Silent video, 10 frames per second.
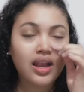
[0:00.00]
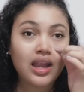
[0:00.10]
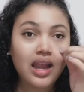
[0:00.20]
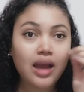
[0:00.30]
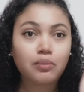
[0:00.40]

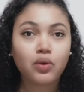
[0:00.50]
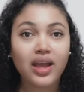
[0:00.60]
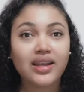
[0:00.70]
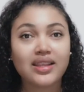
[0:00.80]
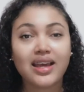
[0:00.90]
la
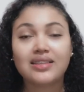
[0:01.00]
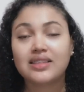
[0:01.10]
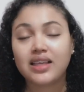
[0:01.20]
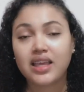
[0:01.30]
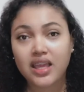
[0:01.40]
modalidad
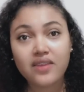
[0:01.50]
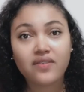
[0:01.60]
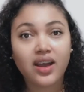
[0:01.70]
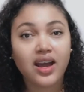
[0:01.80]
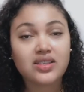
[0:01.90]
de que
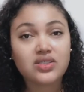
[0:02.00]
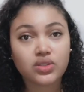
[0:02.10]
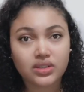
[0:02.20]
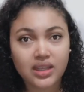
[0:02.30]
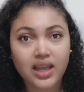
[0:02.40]
iba a
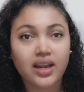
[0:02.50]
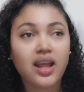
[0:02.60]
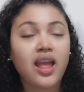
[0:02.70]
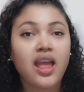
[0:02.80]
sortear,